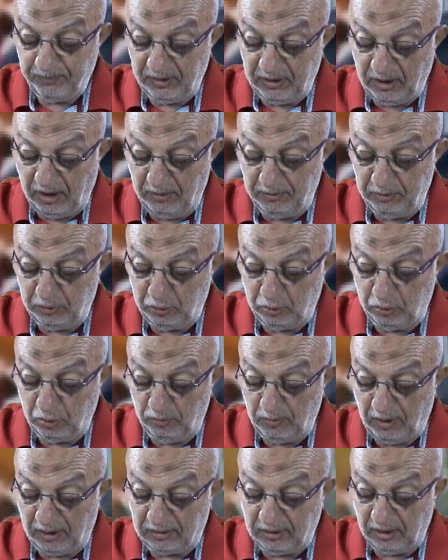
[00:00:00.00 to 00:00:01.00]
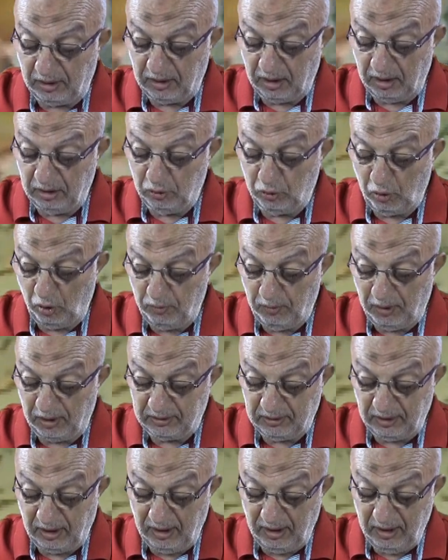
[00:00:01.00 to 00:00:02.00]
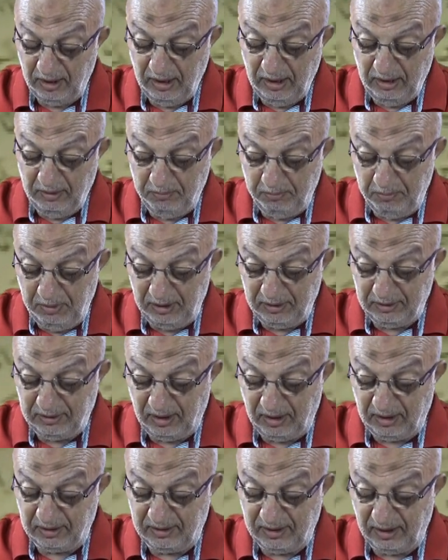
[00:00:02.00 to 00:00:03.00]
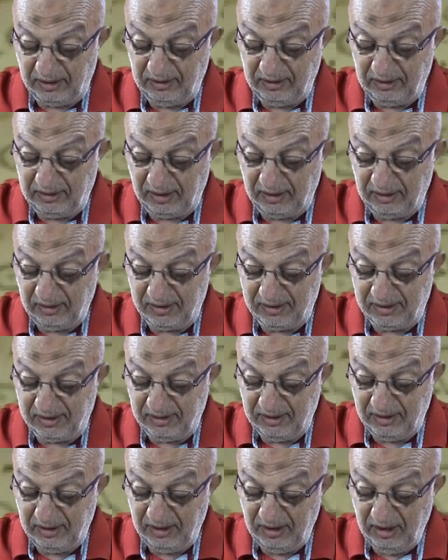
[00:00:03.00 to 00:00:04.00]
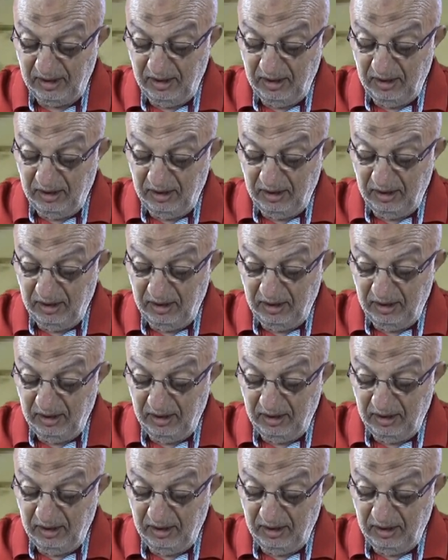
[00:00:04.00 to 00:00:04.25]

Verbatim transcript: tabi tutulmaktan alıkoymakta, bir daha kendi kendisini